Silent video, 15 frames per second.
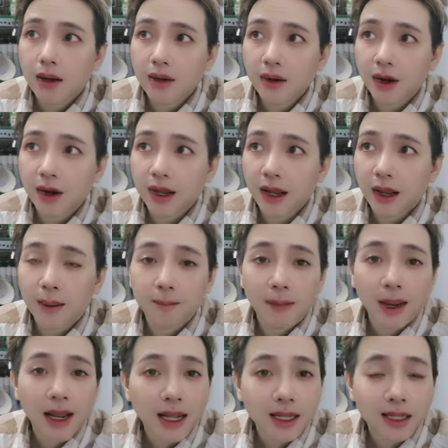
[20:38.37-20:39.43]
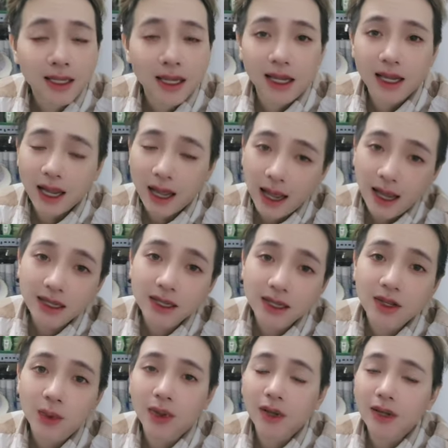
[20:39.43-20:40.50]
rồi à, mấy anh chị khác ví
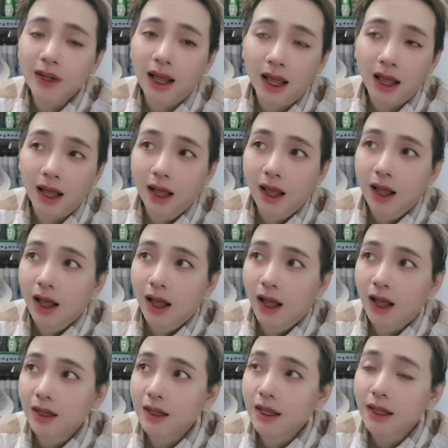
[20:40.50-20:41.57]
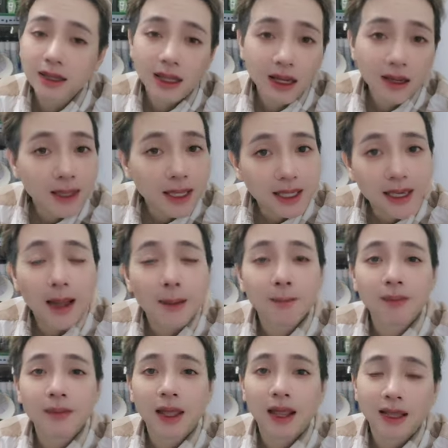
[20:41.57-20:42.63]
dụ như là à, linh tý bích
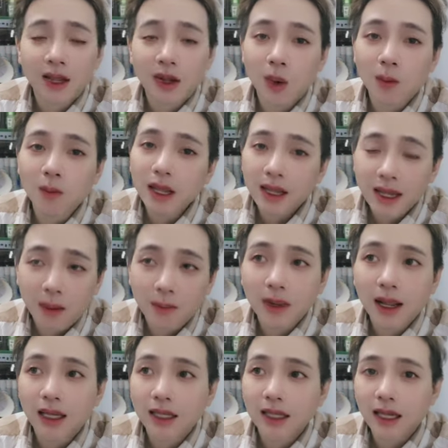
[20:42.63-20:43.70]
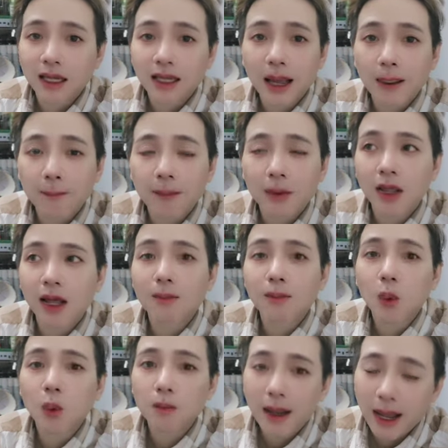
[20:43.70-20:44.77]
chăm nè thì cũng hy vọng rằng chị chăm có thể
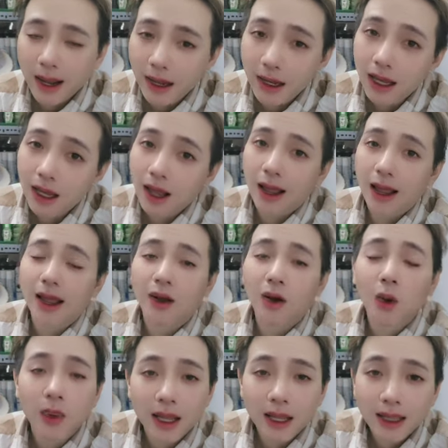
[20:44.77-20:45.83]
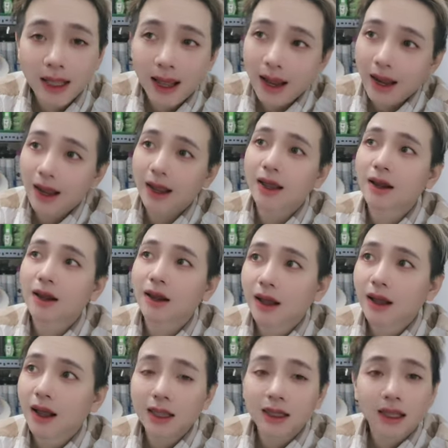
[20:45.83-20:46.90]
buôn bán à, hàng ok la
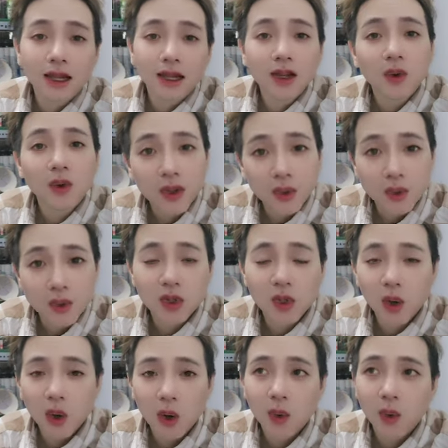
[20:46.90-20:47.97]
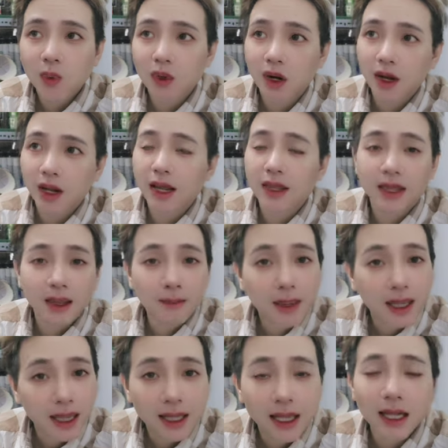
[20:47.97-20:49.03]
anh tý có nhiều show rồi à, chị
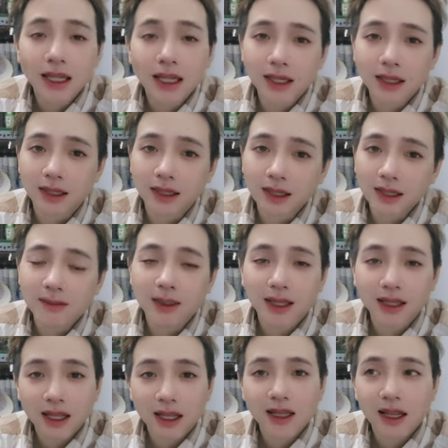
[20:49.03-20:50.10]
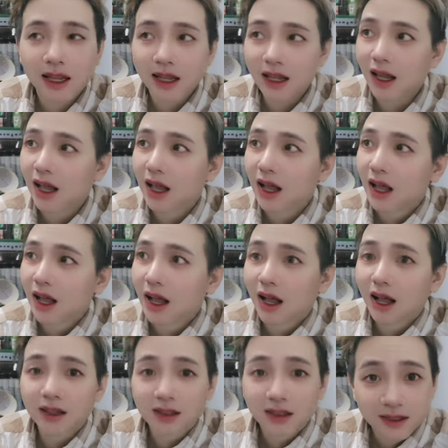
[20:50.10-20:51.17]
bình tinh nữa chị bình tinh thì à,